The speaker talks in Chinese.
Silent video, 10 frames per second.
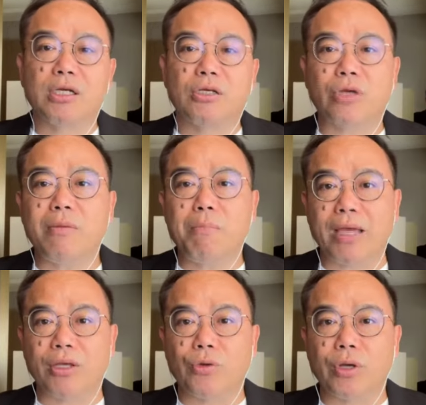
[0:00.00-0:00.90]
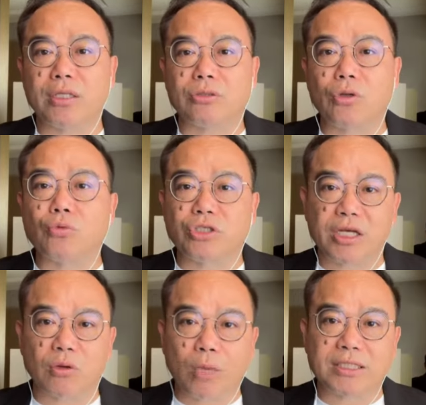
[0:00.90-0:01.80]
所以美元的动
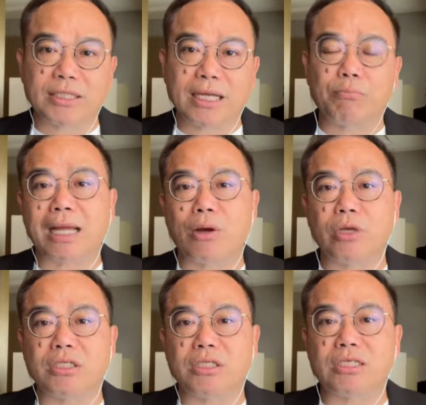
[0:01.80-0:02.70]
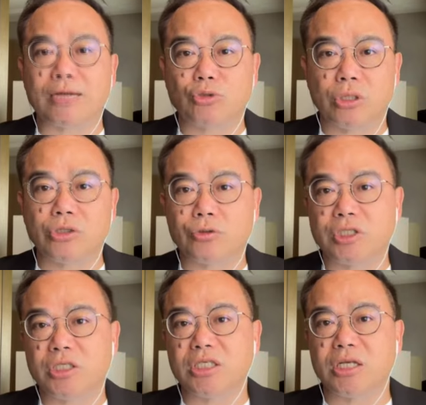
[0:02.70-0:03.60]
见观瞻不但会影响全
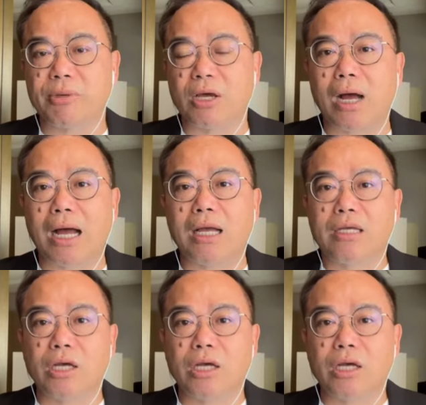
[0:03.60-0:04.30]
球经济的变化，